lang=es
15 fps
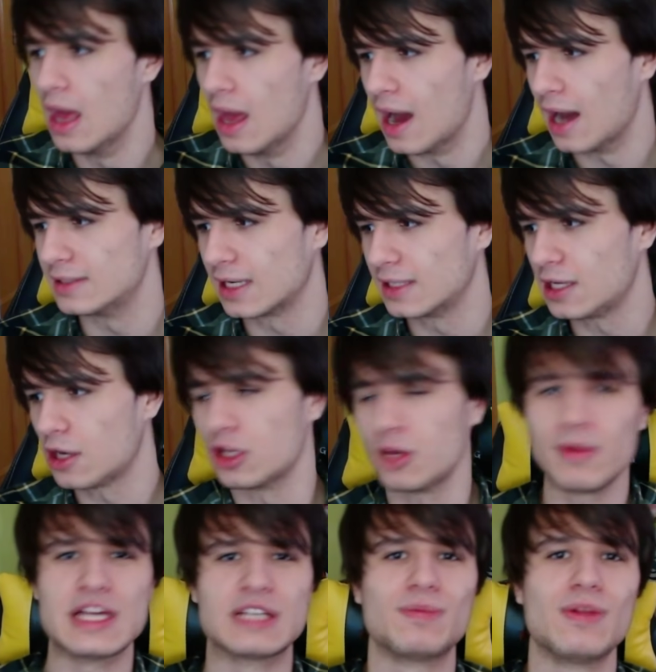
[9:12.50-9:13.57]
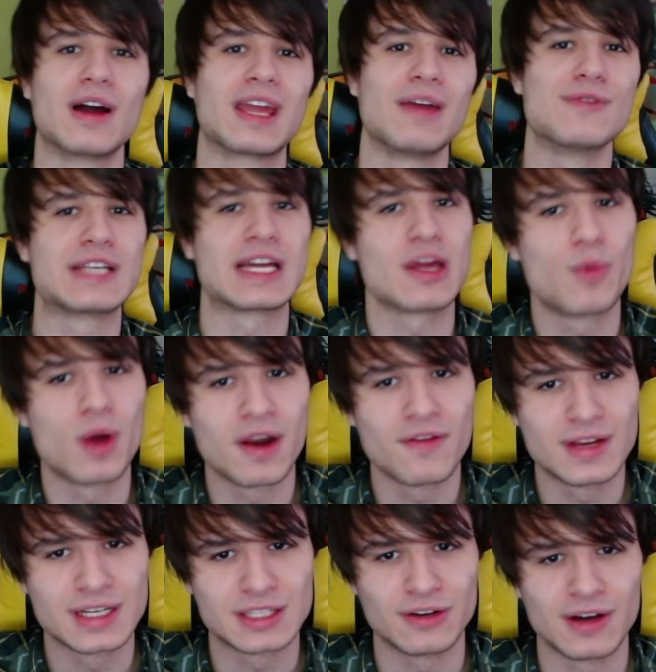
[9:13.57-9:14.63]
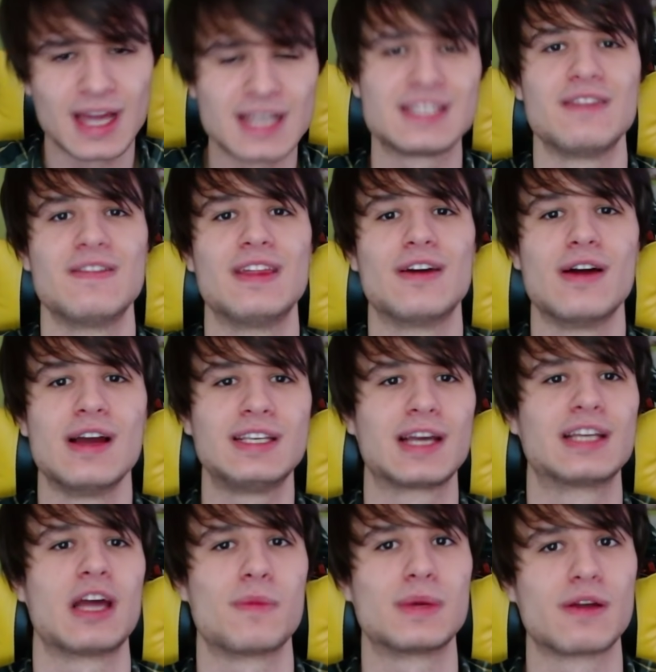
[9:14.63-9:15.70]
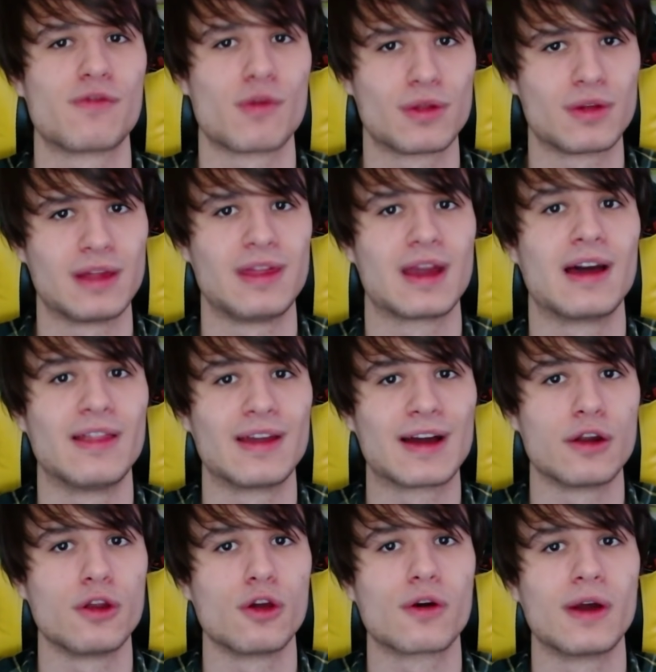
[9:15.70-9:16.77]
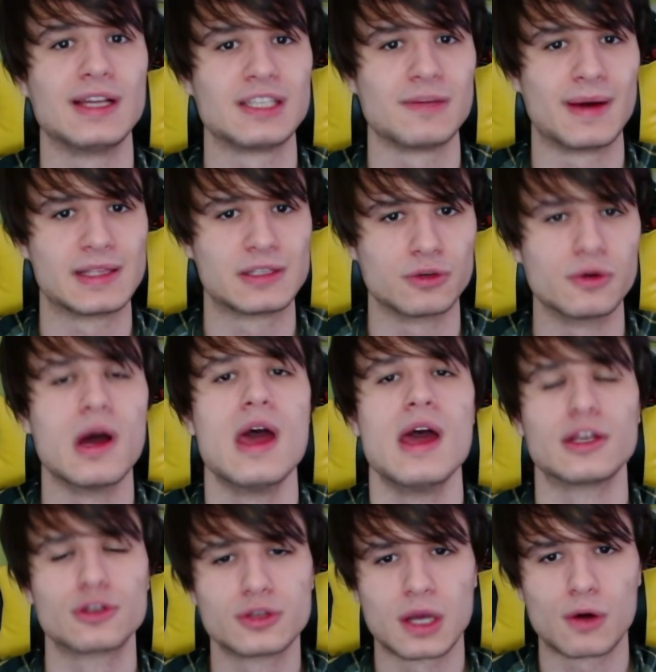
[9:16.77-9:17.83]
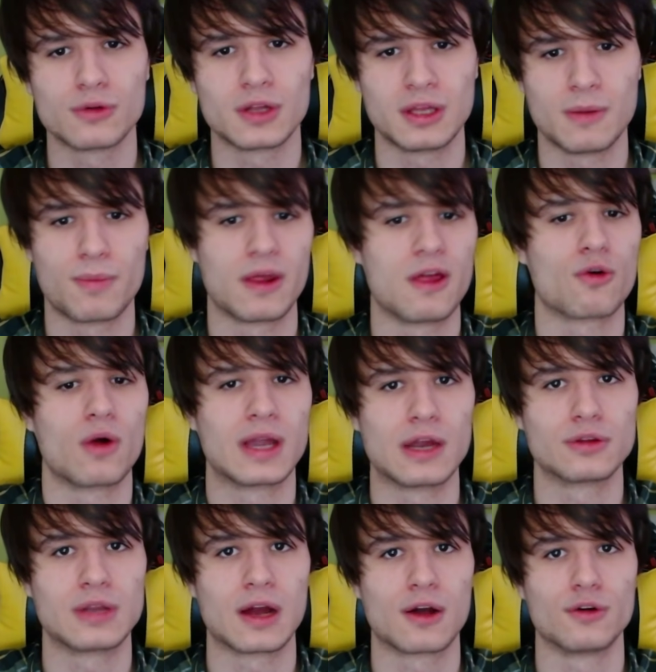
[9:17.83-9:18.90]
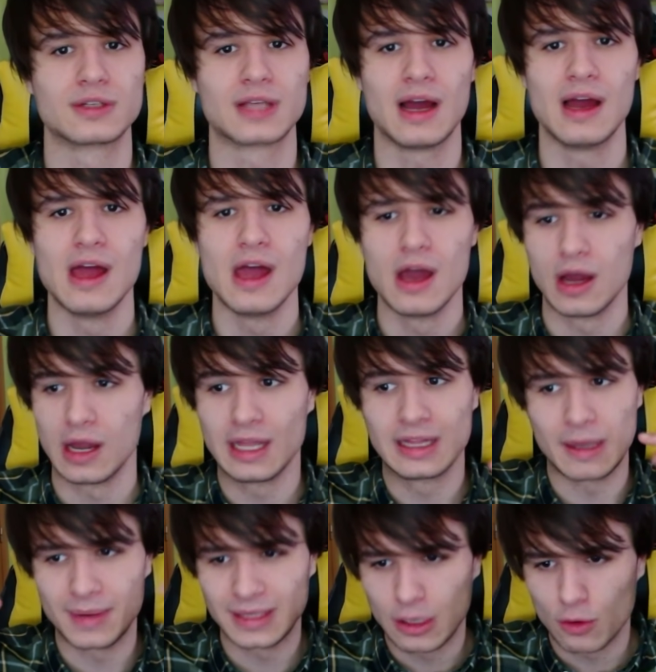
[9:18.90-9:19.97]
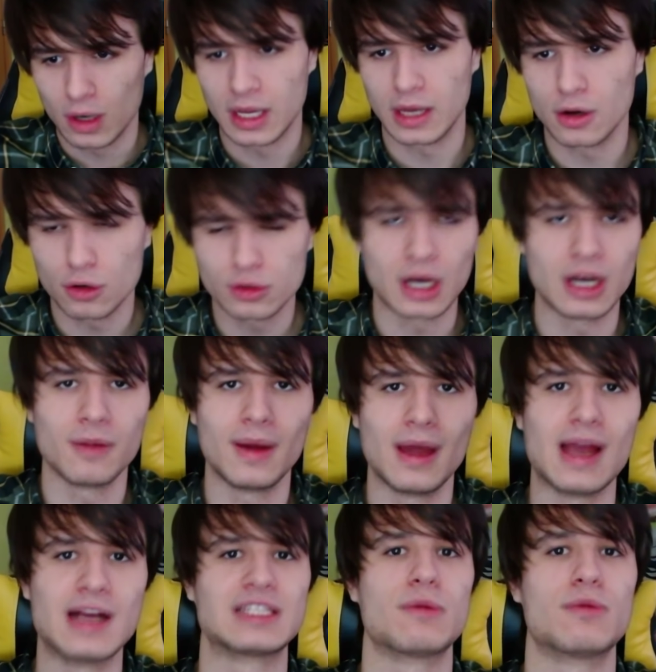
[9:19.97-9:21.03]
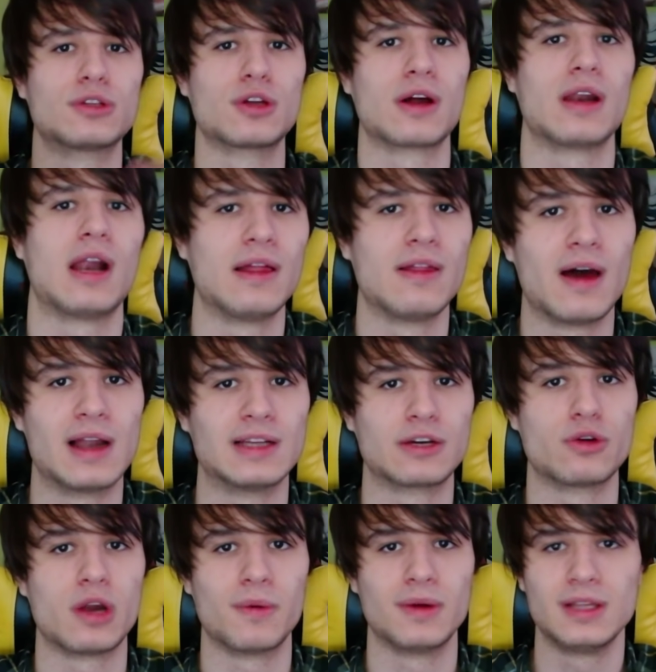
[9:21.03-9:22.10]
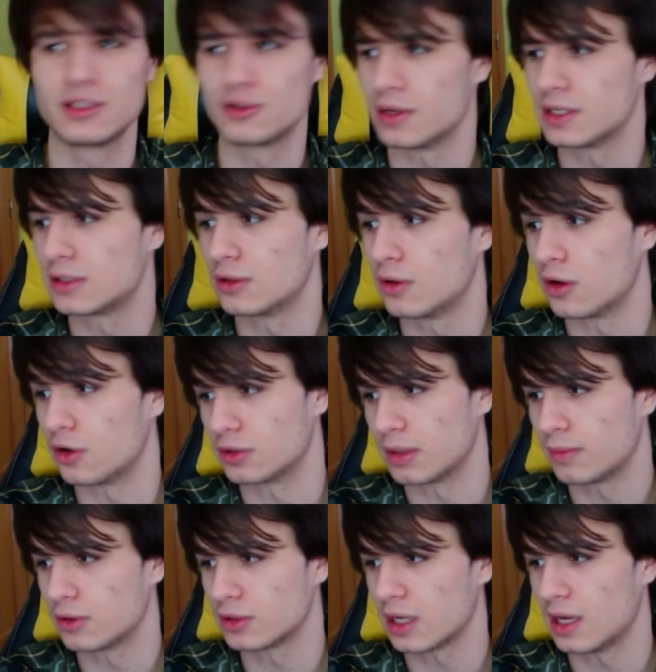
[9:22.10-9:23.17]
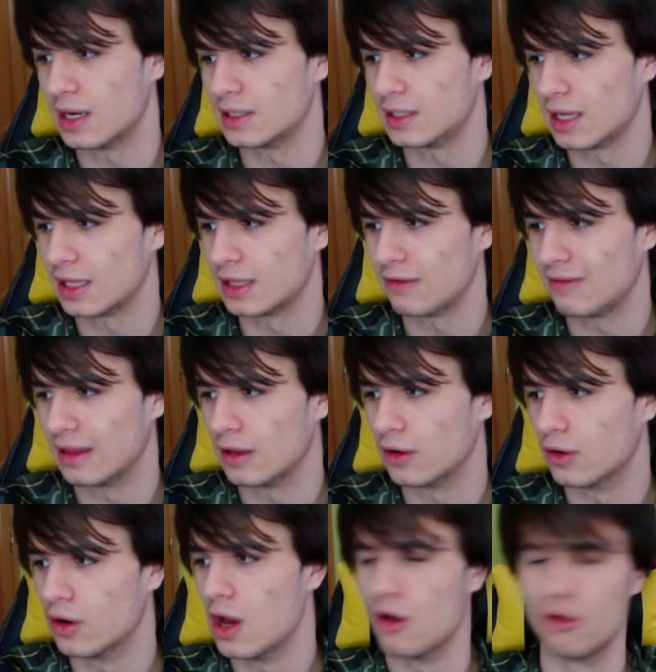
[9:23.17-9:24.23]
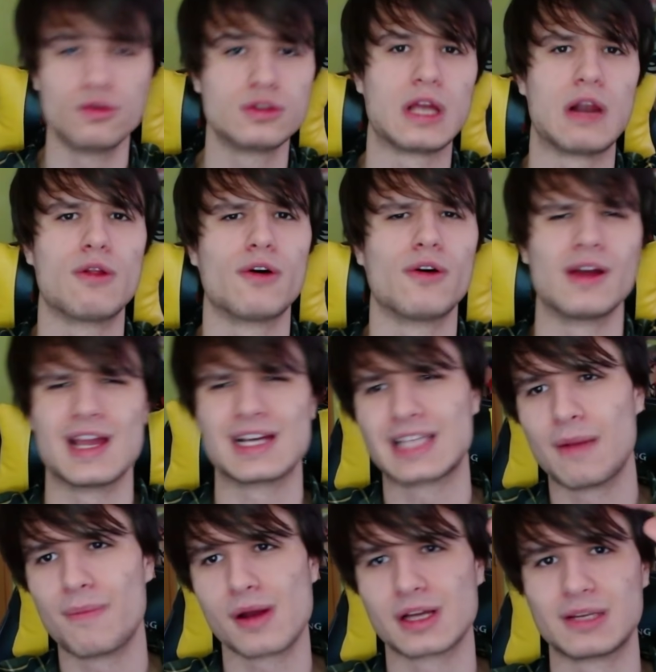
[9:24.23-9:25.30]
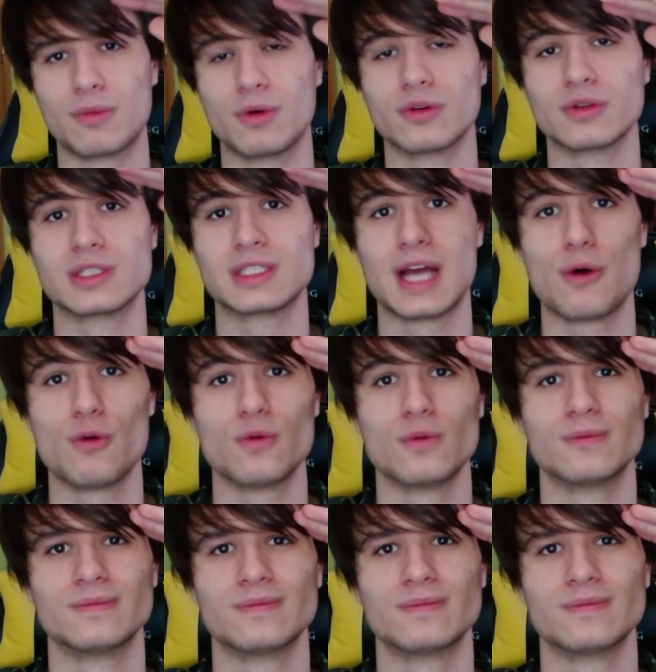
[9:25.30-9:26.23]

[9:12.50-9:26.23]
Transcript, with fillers: Así que chicos, yo me despido aquí, muchas gracias por haber visto este vídeo y si queréis más información acerca de Kanojo Yokori Machu, su segunda temporada o cualquier otra cosa y también de cualquier otro anime, este es vuestro canal ideal. Así que una vez dicho esto, nos vemos en el siguiente vídeo. Un saludo y hasta el próximo. Chao.